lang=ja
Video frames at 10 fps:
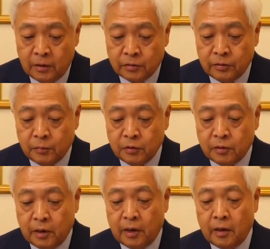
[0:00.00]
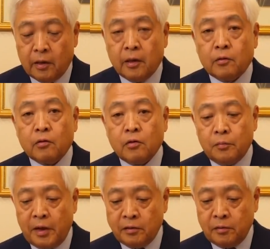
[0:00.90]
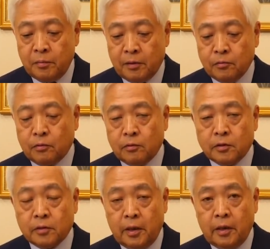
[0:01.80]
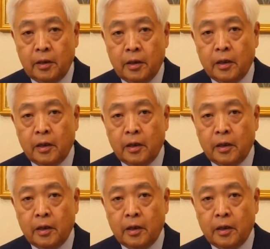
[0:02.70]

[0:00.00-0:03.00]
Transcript: それでもってこのメールインバロットですね